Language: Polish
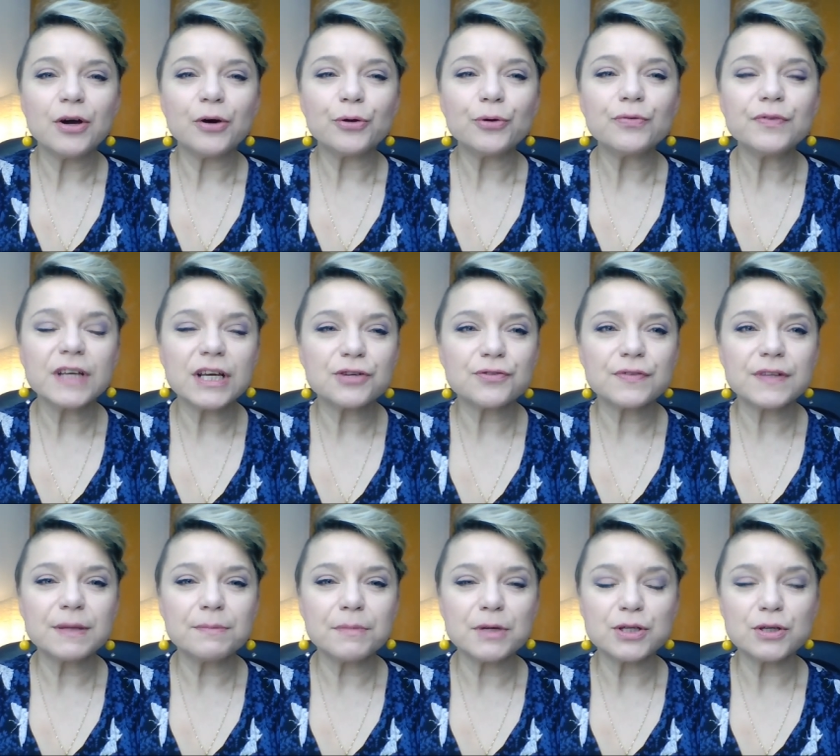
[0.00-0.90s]
Również
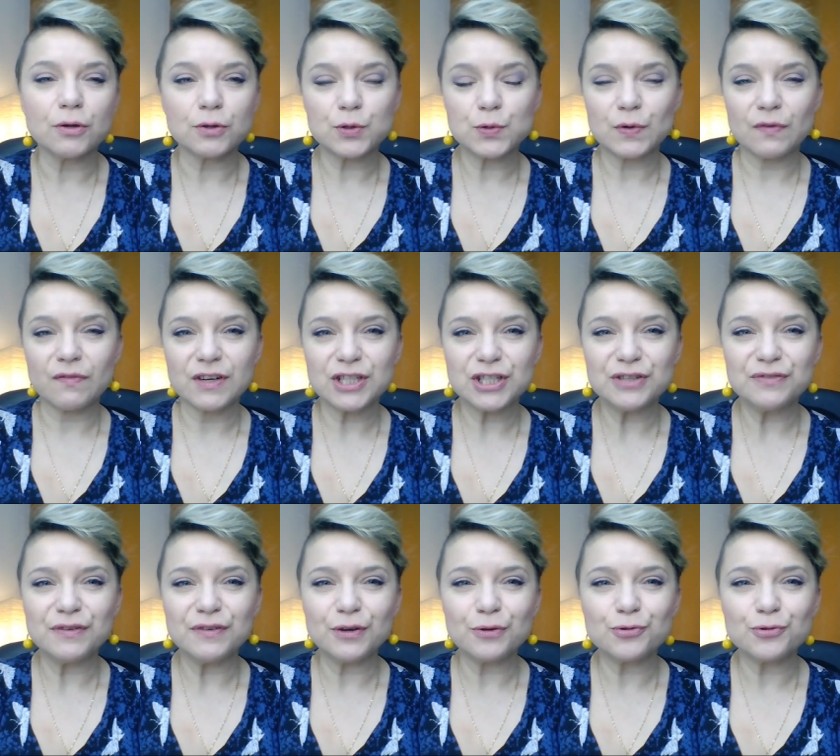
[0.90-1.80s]
w tym miesiącu,
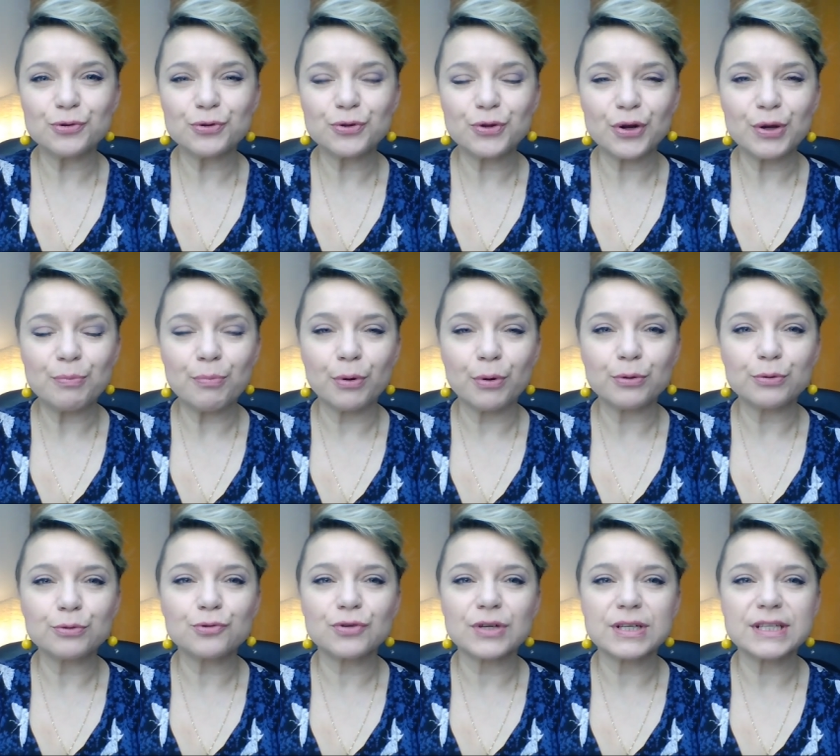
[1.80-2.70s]
właściwie już jutro i
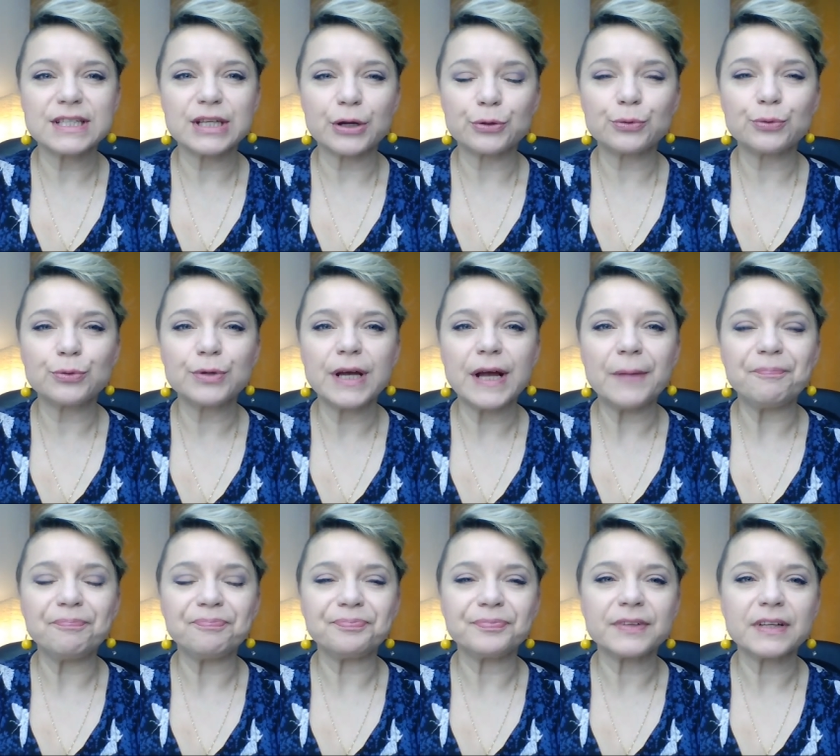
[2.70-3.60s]
pojutrze, startuje
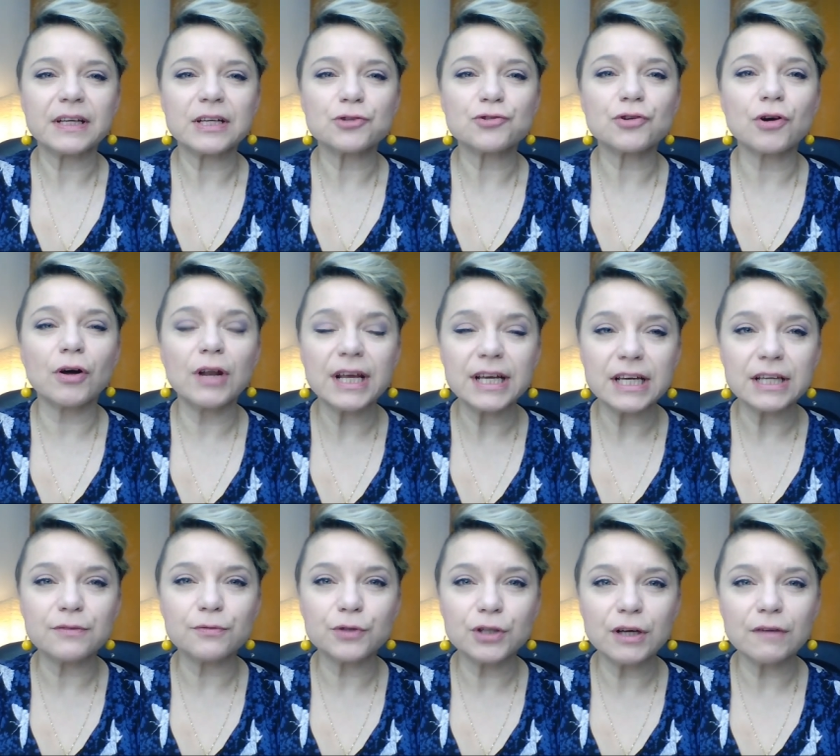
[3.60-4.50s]
mm,
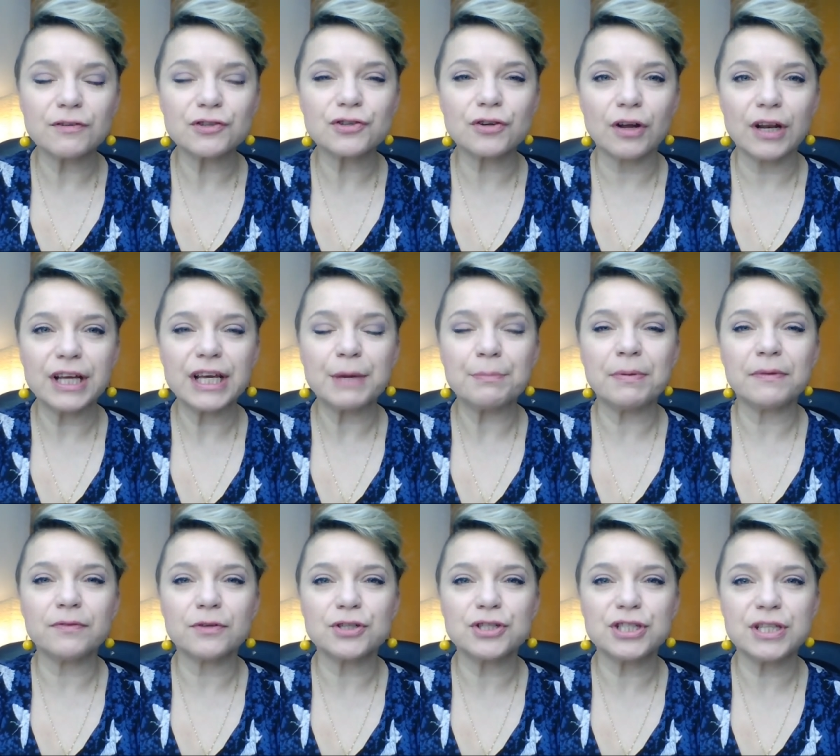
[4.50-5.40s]
szkolenie, dwudniowe szkolenie
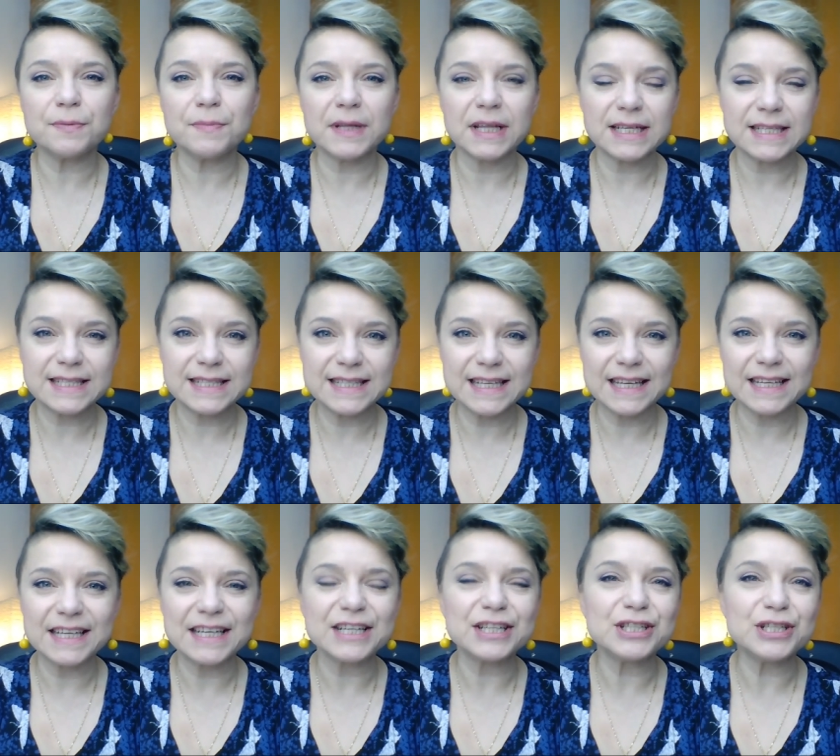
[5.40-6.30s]
Pewność ciebie na
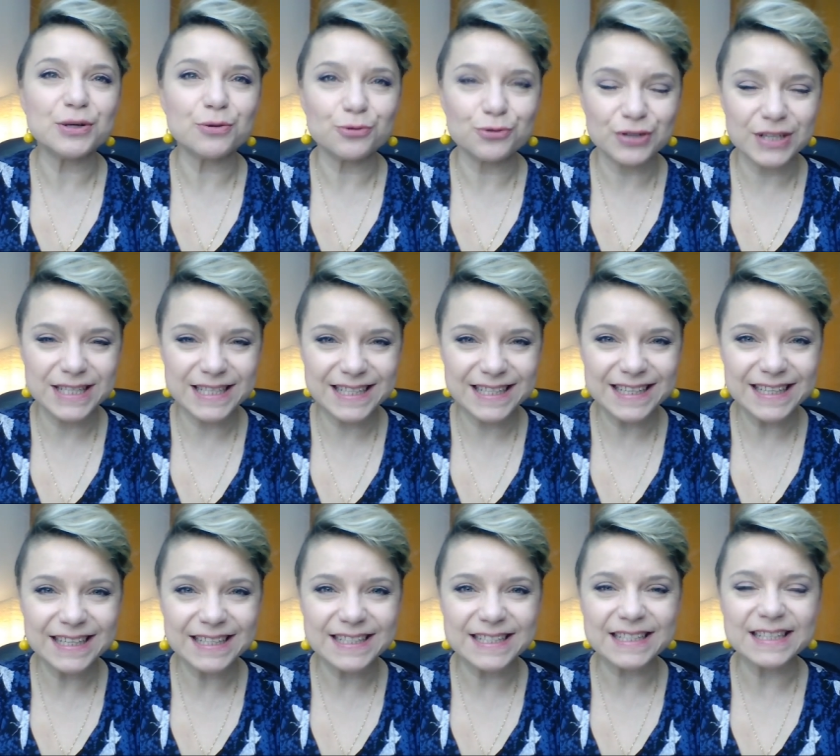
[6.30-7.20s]
scenie, gdzie
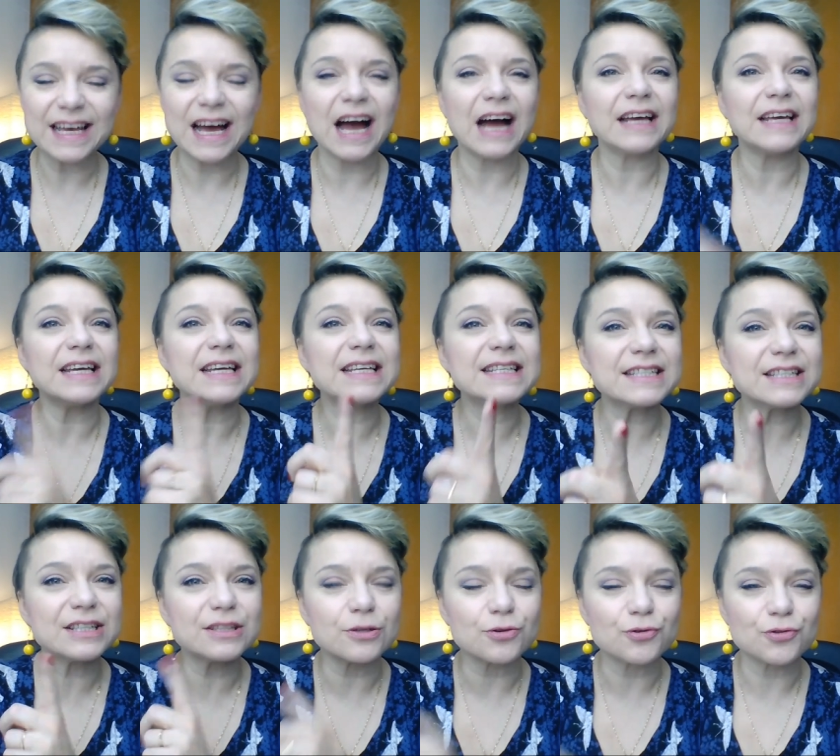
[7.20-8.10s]
uczestnicy, a
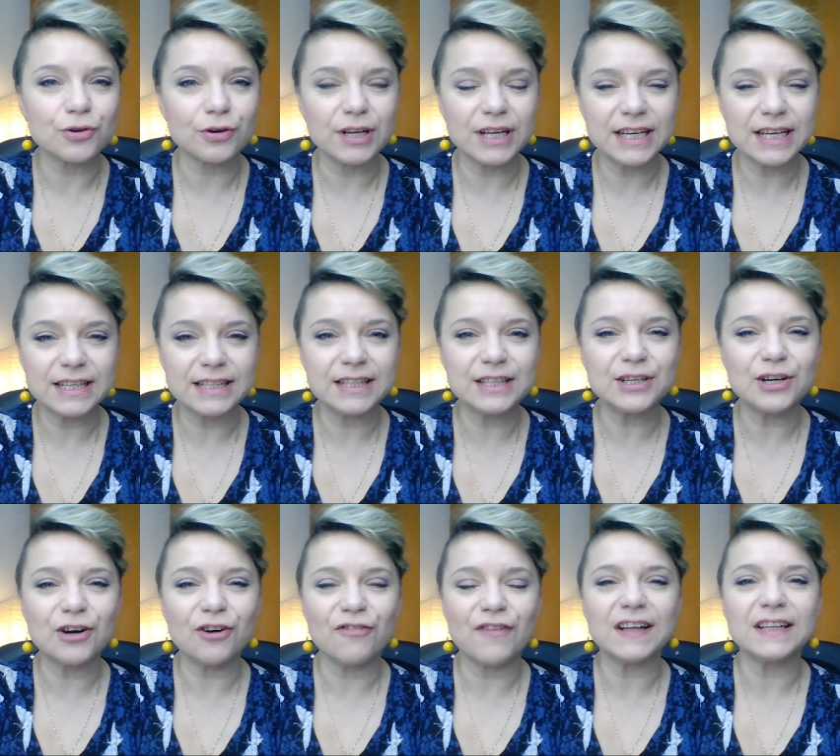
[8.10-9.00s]
jest to szkolenie
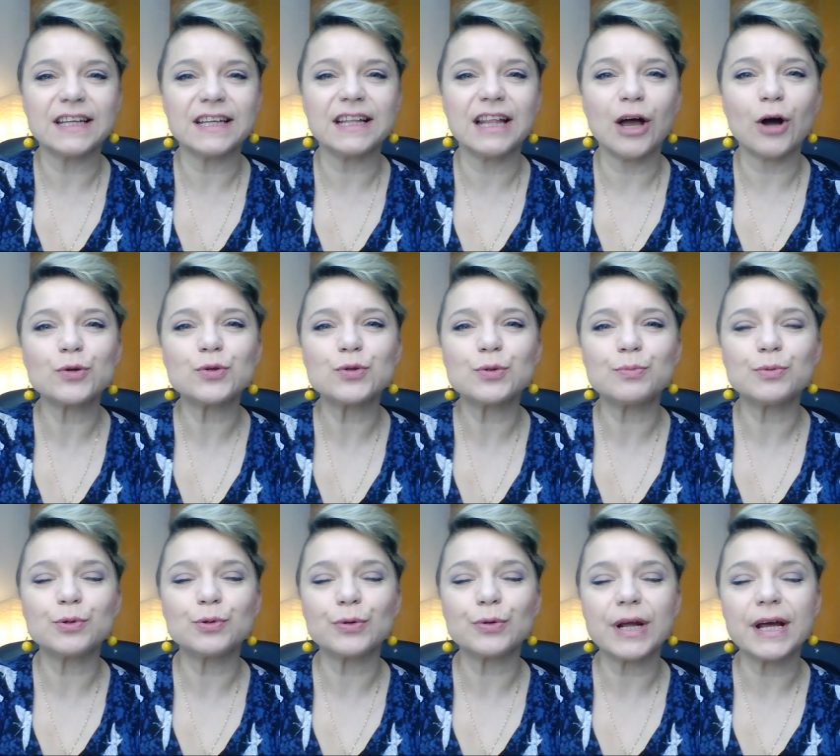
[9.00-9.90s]
dedykowane dla
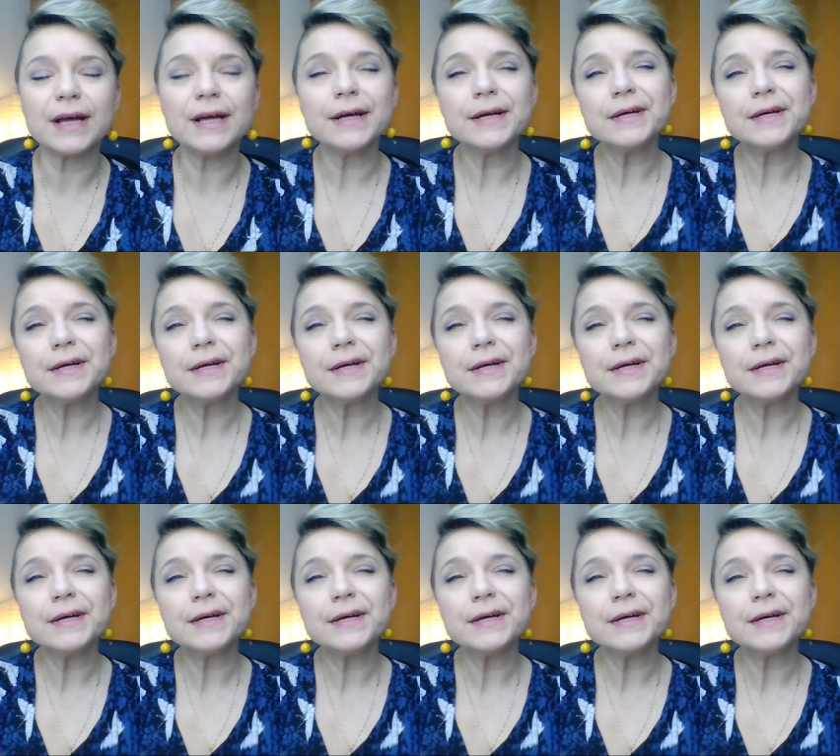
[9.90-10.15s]
osób, które